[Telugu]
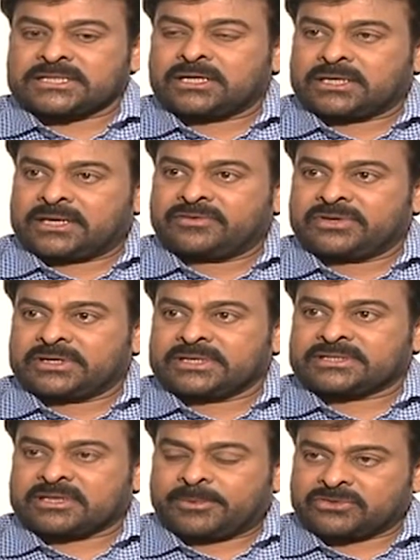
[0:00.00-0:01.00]
చేస్తాడు ఏమిటి
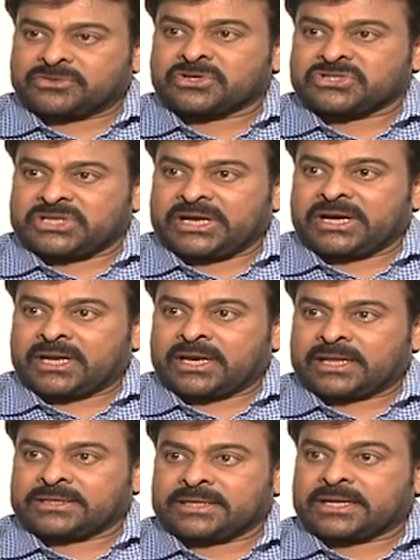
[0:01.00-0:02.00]
సమర్థవంతం చేయగలడా
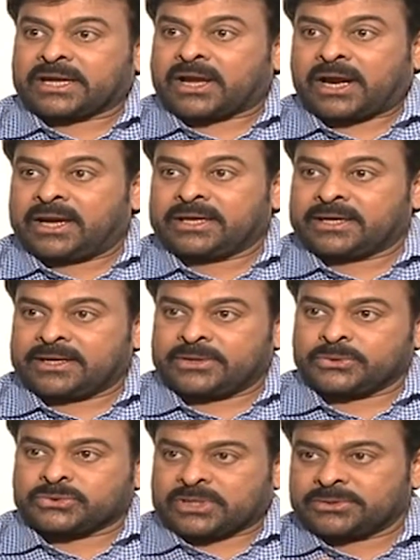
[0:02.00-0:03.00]
లేదా ఎందుకంటే ఖాళీగా
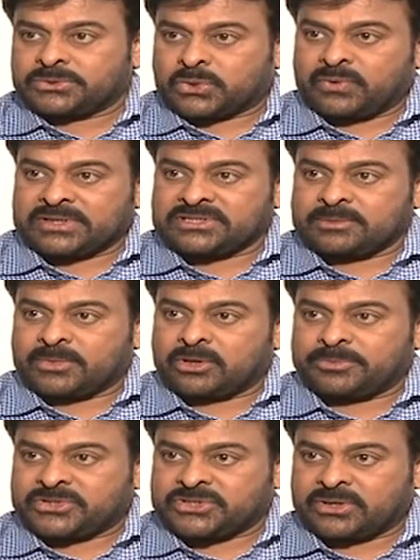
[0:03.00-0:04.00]
లేడు తను ధృవ
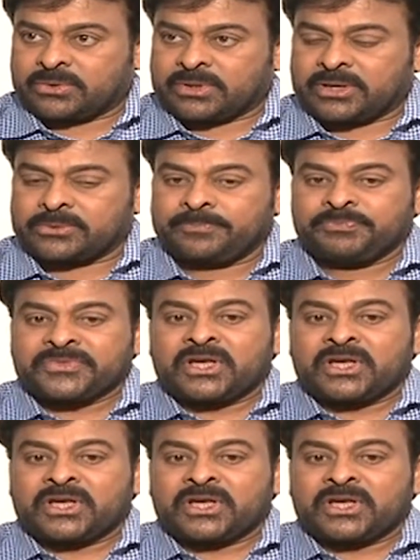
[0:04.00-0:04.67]
సినిమాలో బిజీగా ఉన్నాడు